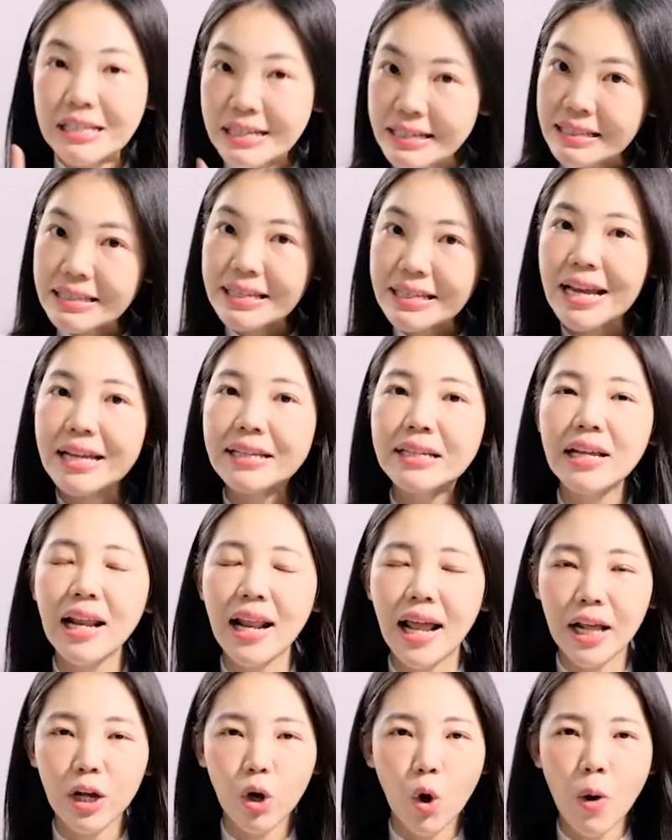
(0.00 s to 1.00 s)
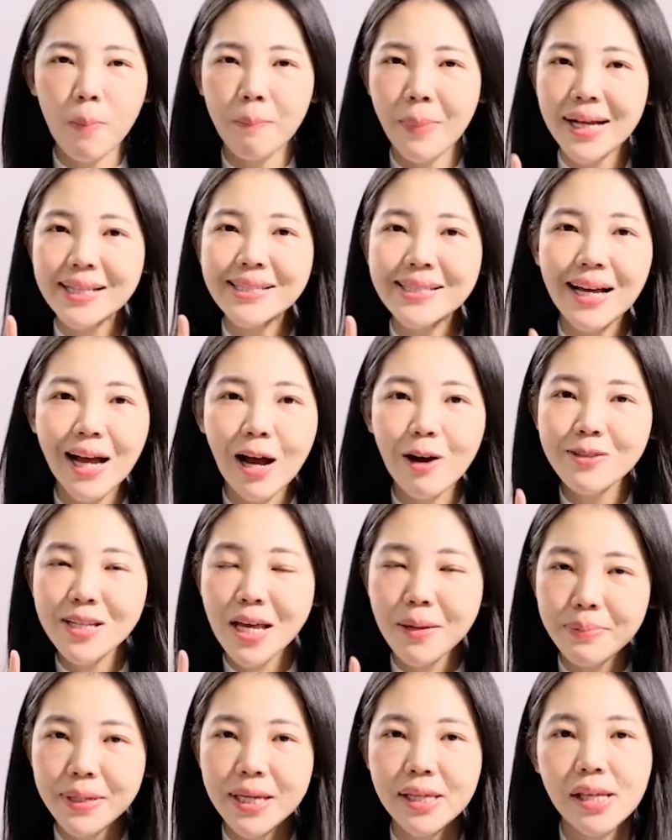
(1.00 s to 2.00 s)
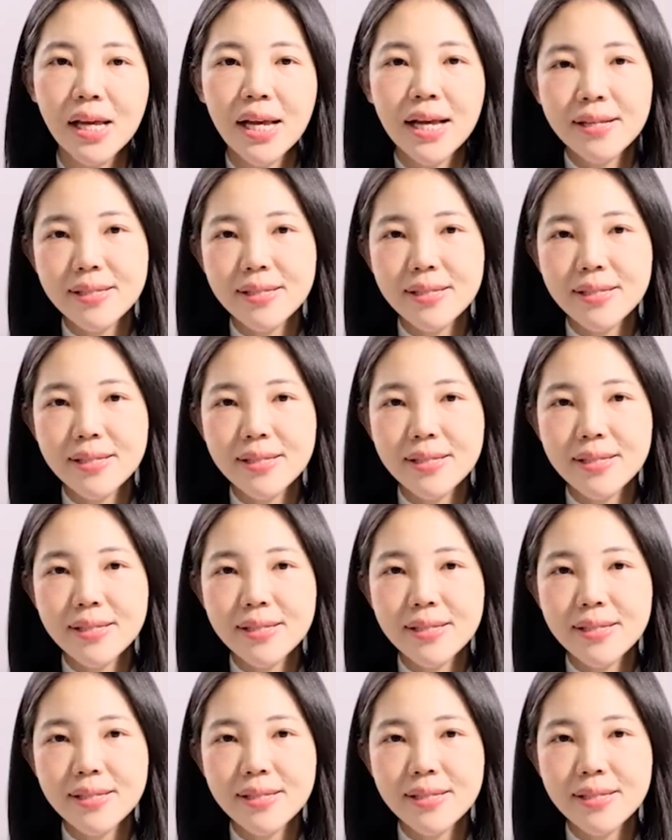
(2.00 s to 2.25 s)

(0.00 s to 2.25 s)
ชัดเจนที่หลายคนมักจะเข้าใจผิด